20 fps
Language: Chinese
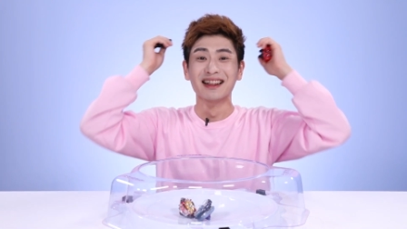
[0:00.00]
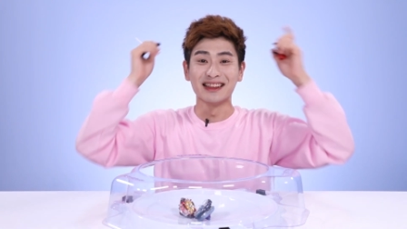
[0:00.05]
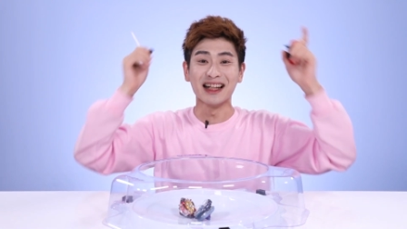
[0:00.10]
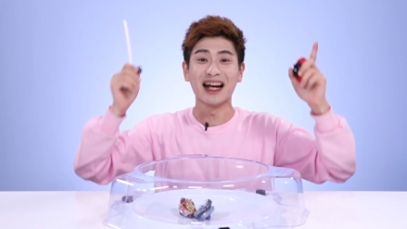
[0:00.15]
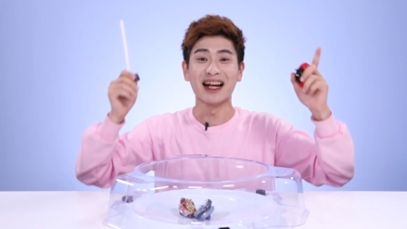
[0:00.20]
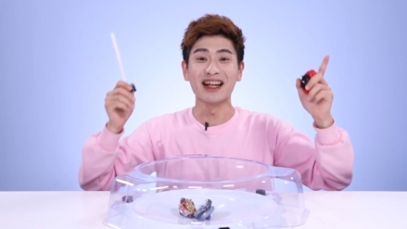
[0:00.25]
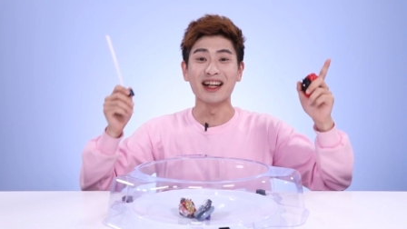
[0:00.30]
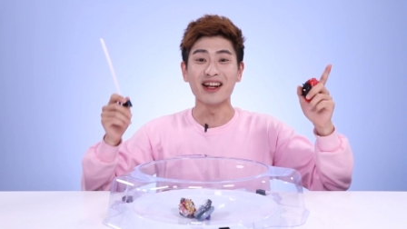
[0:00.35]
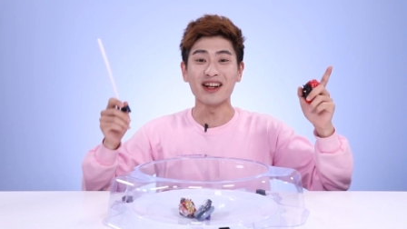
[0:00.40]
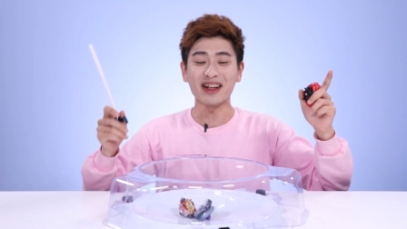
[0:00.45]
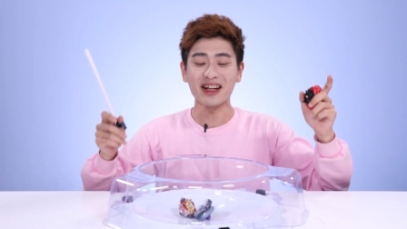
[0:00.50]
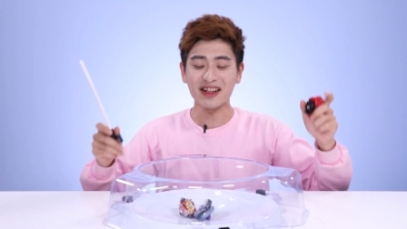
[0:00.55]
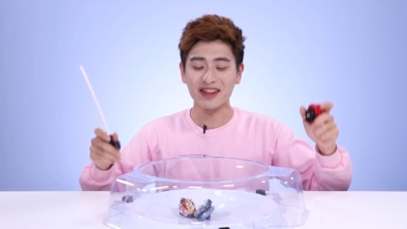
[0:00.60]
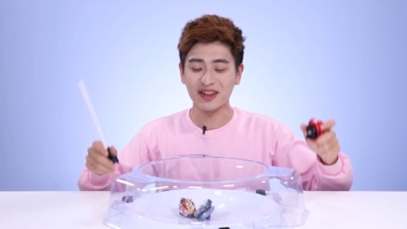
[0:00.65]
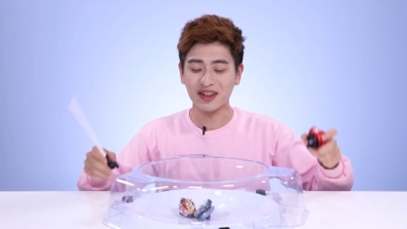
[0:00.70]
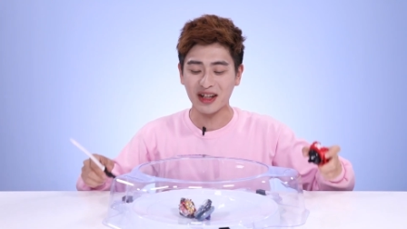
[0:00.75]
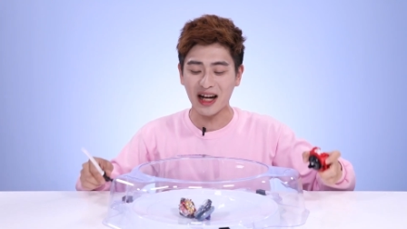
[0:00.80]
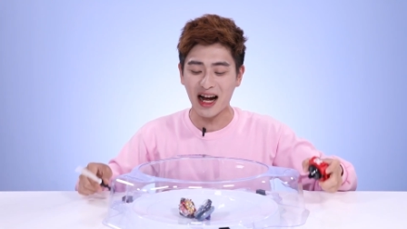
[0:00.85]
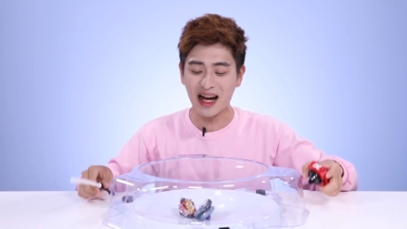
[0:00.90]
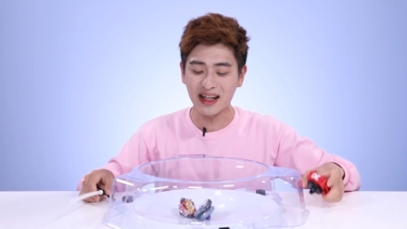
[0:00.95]
好吧，朋
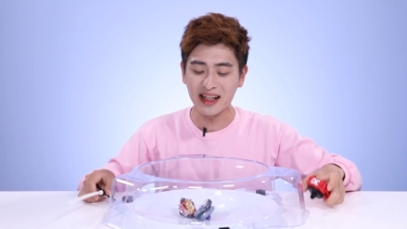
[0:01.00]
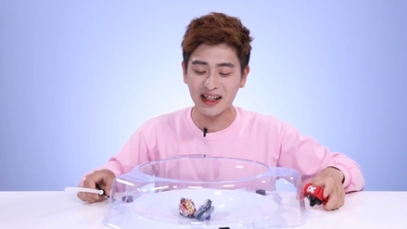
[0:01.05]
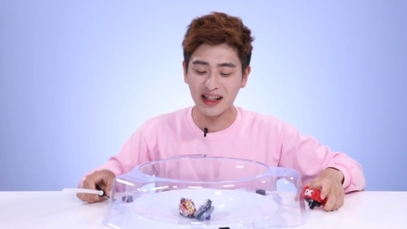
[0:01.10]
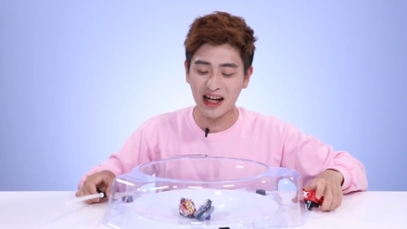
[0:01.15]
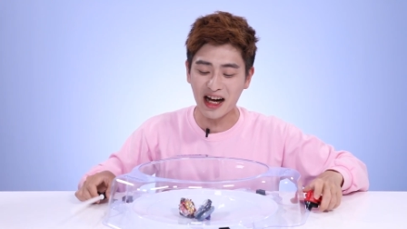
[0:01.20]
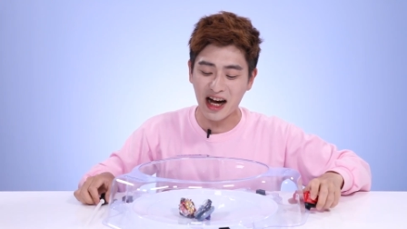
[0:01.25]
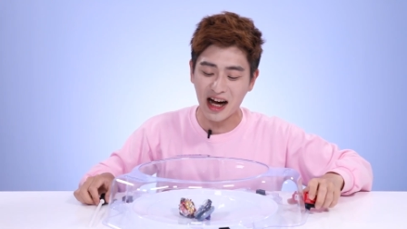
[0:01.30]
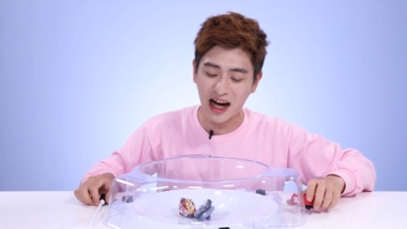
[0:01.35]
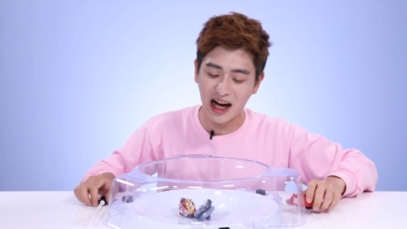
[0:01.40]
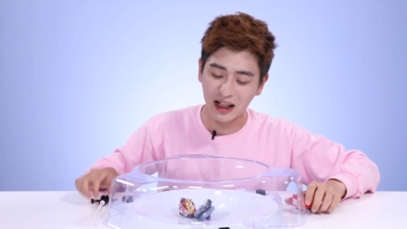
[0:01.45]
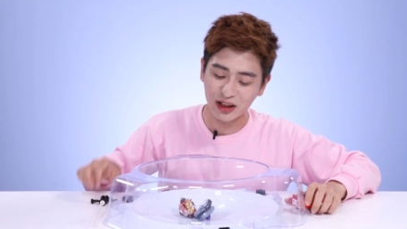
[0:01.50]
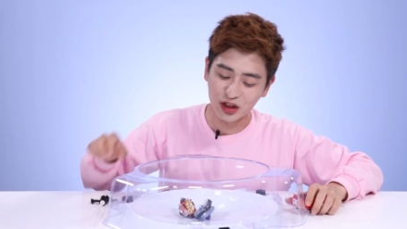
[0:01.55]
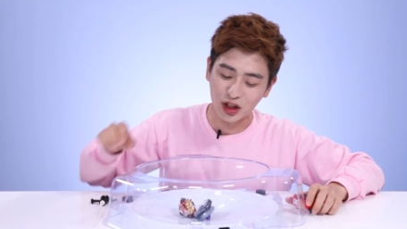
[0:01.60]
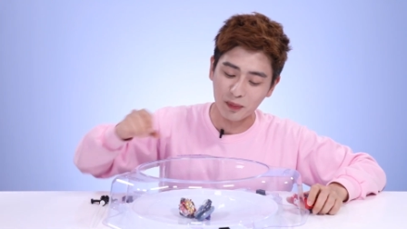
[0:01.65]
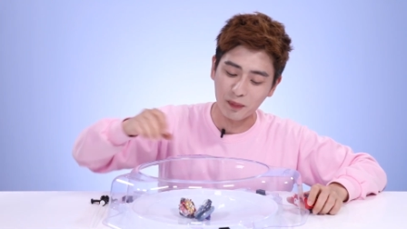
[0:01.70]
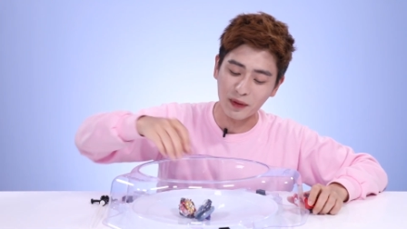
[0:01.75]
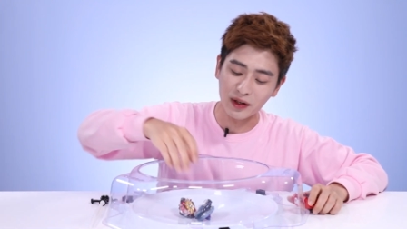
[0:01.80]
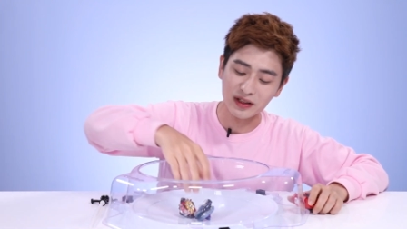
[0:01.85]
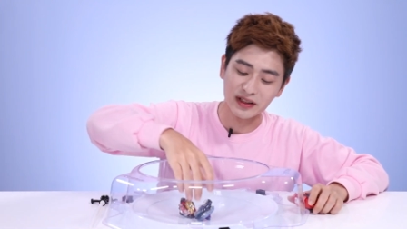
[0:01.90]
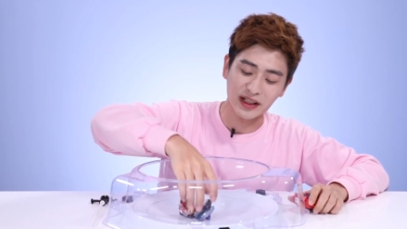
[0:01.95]
友们，江一呢？
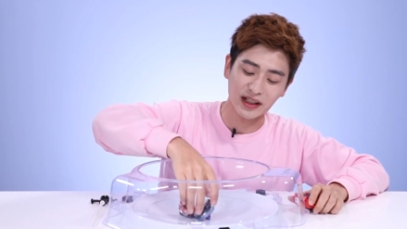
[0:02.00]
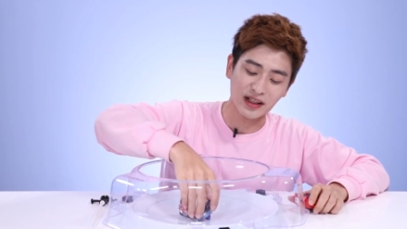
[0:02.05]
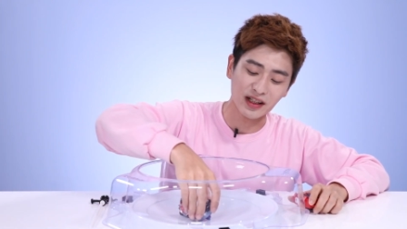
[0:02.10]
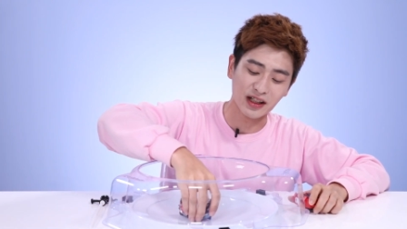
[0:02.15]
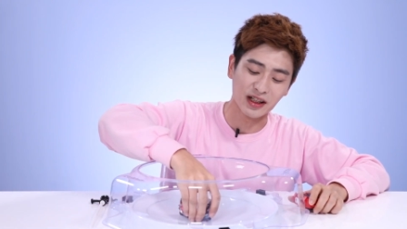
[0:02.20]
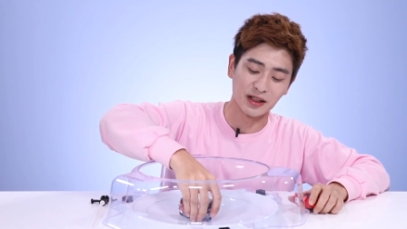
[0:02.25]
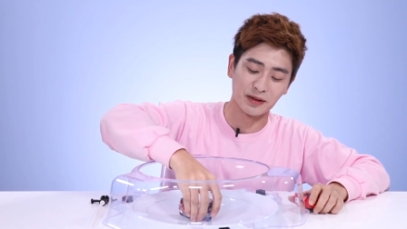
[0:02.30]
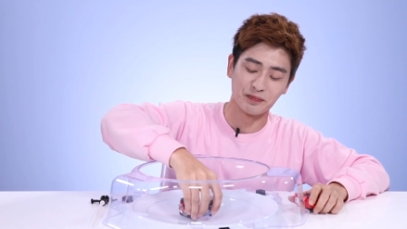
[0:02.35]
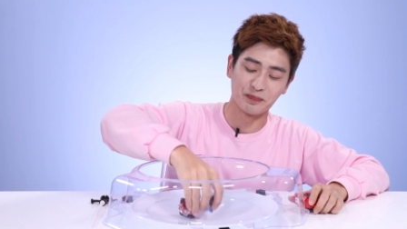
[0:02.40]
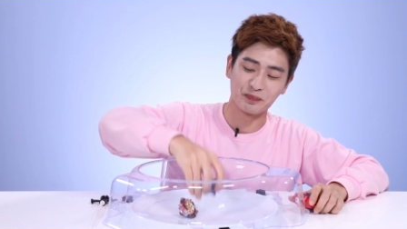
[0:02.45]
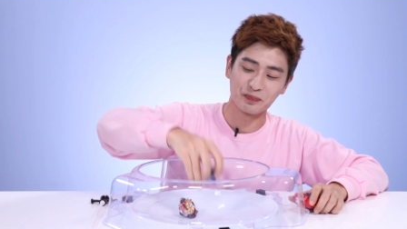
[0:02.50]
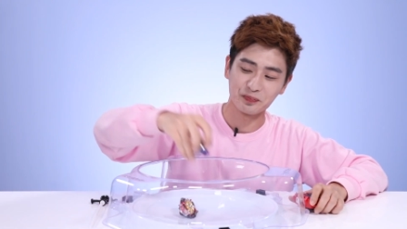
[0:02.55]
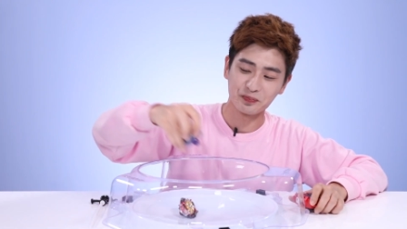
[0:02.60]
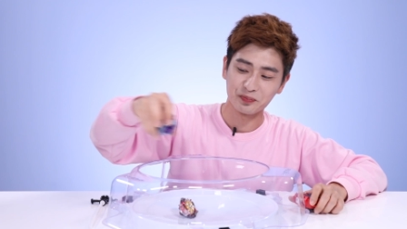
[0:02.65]
先用